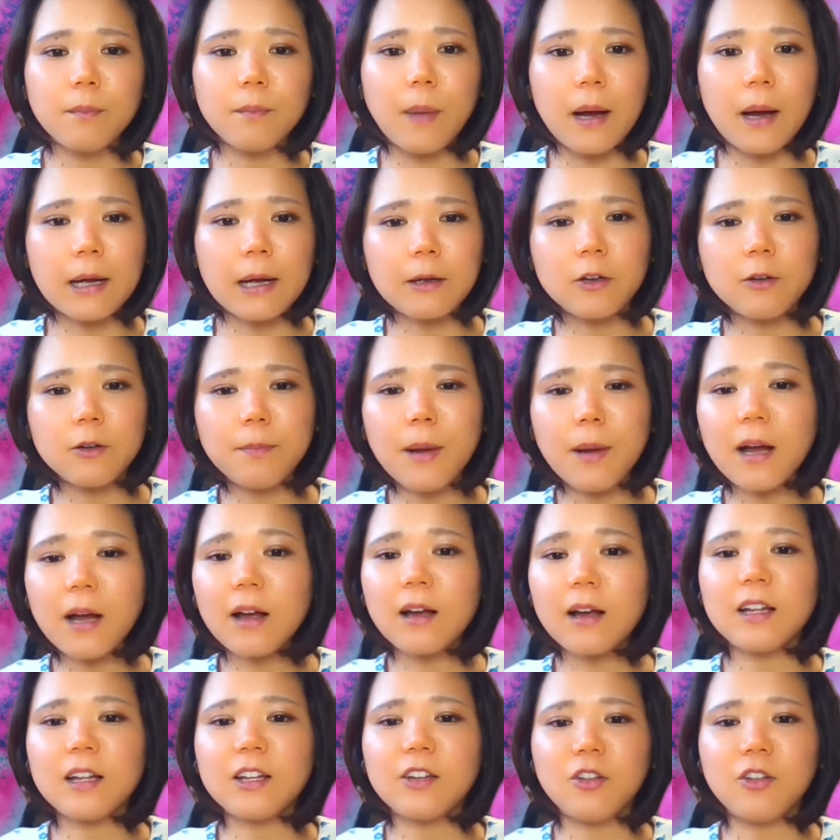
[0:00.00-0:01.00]

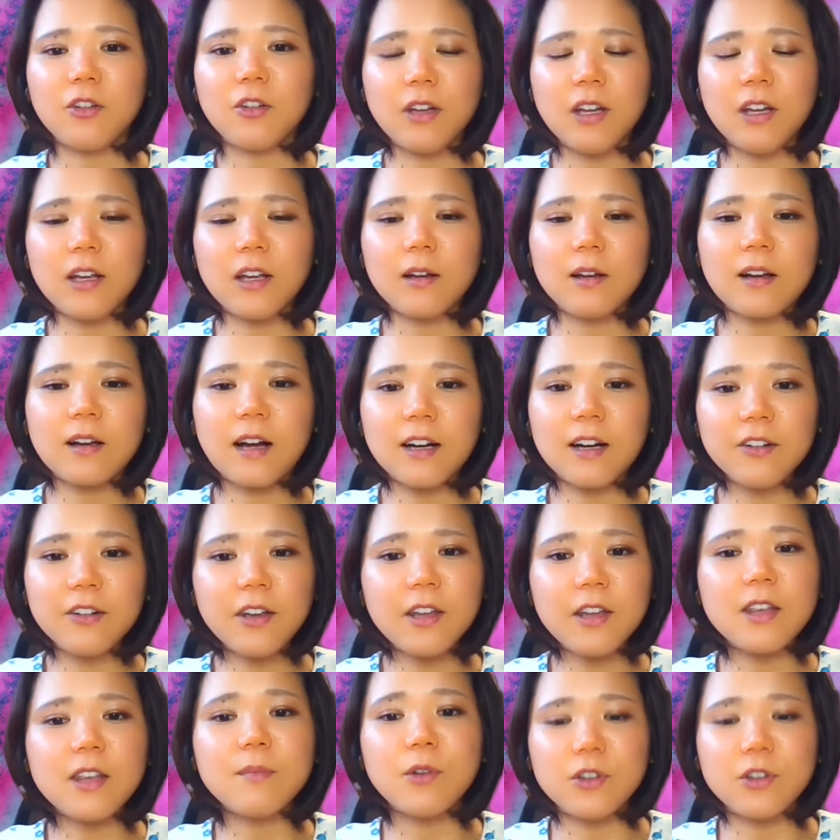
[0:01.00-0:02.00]
バックパッカーのように
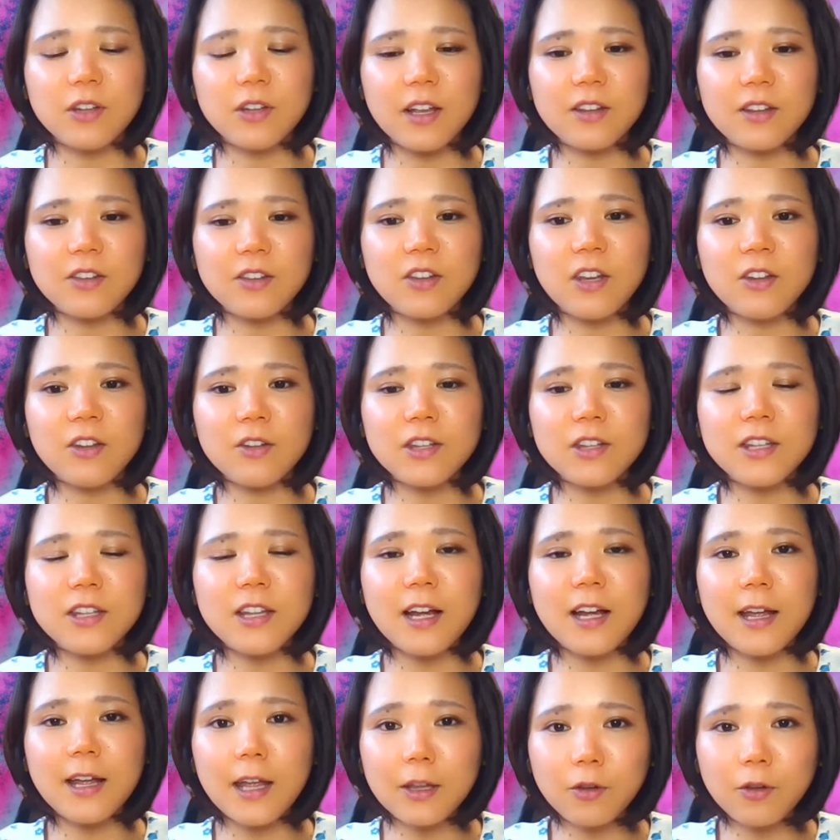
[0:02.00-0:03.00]
軽い荷物で次の時
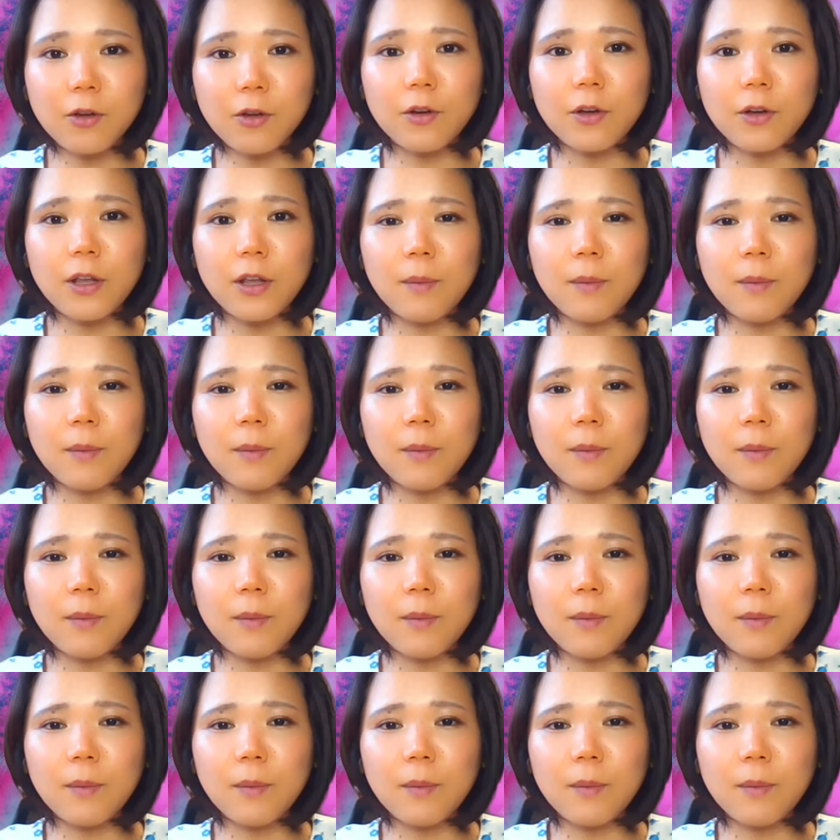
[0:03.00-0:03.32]
代へと